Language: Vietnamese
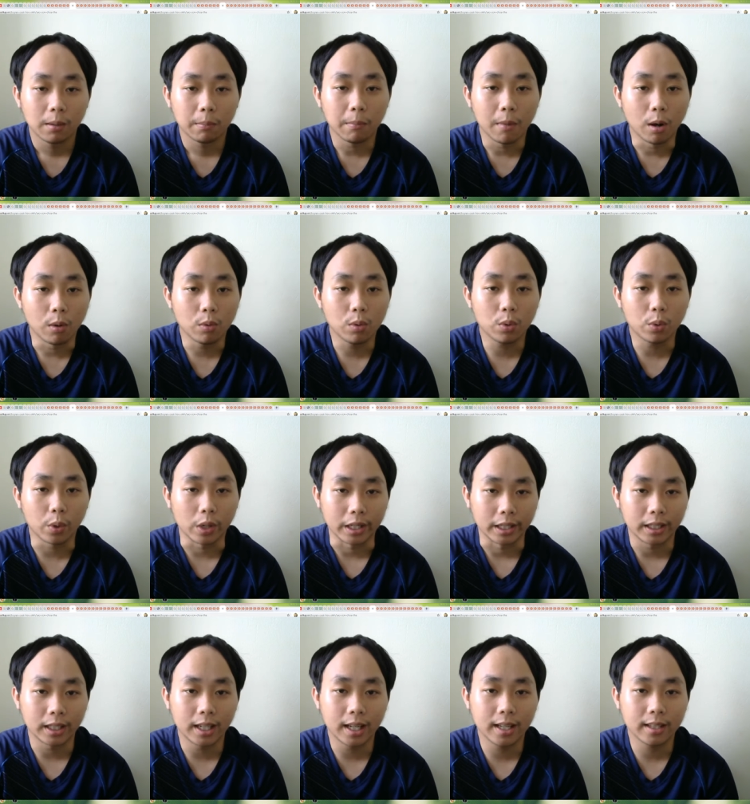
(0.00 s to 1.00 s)
bỗng
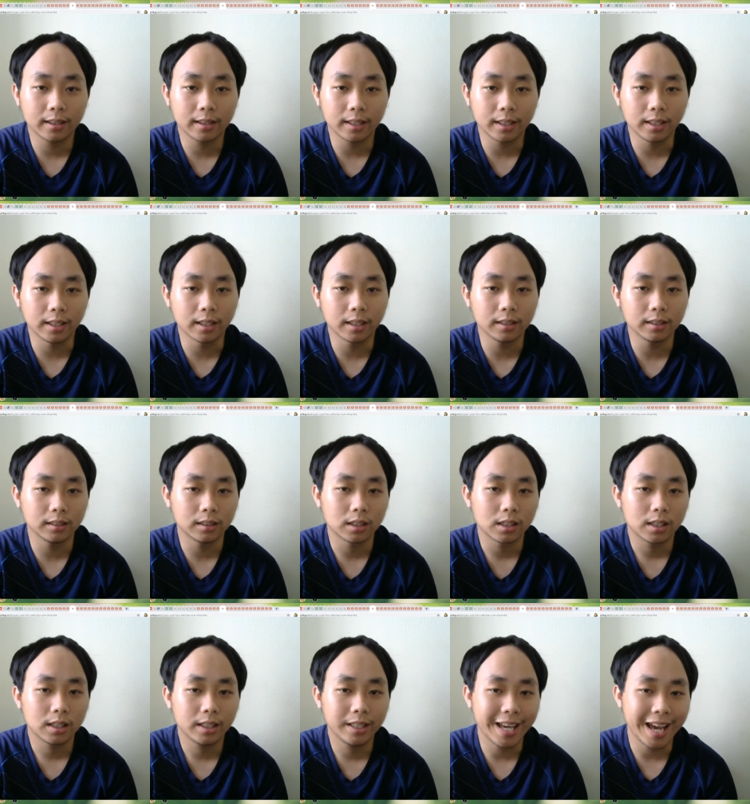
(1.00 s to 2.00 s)
quảnh lên tiếng
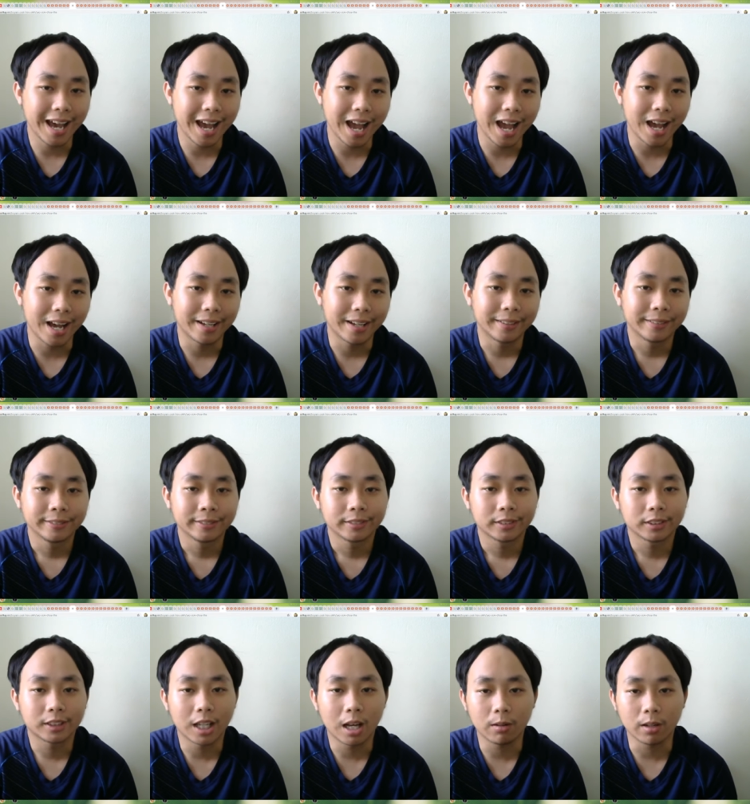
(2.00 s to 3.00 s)
Dạ
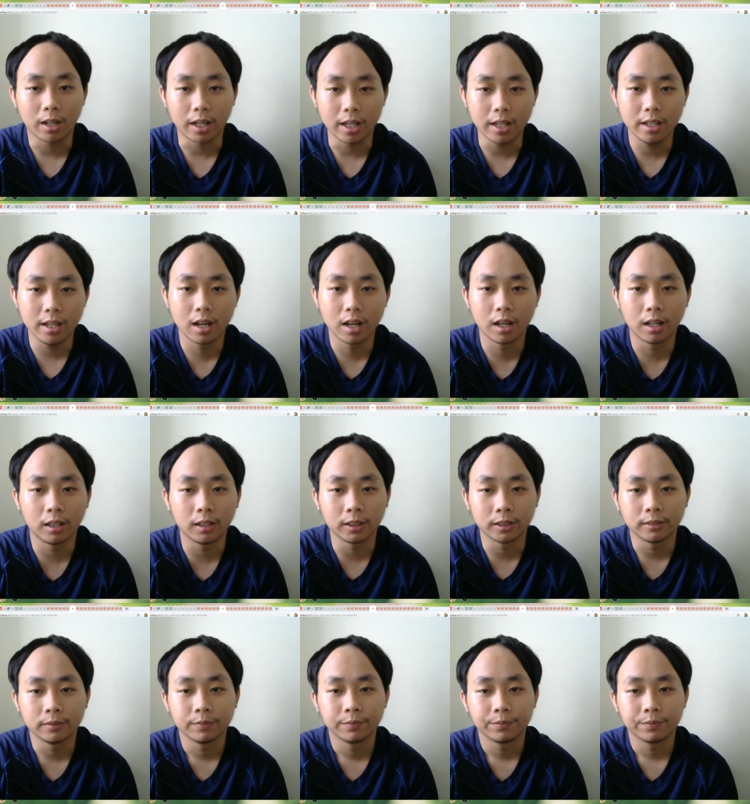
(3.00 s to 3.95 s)
sao nãy giờ